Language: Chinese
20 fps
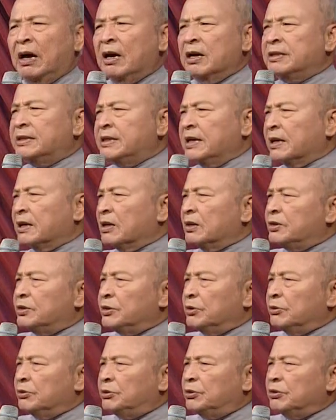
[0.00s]
而这个
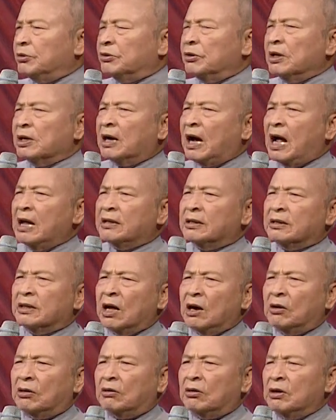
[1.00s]
舅舅看
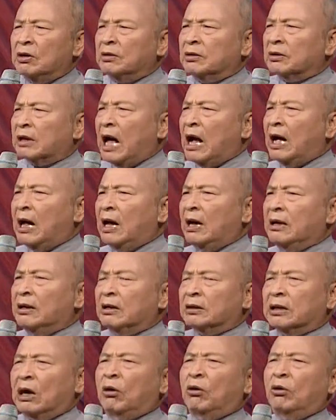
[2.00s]
到他，
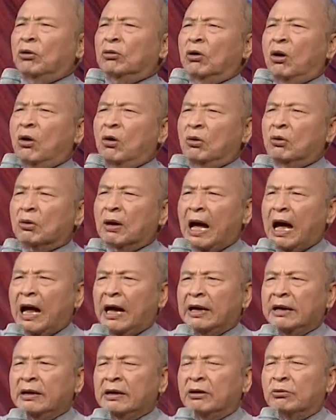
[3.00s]
然后后
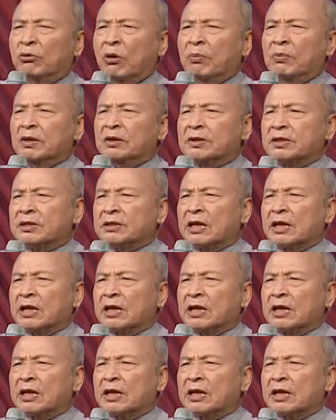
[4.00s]
来我们知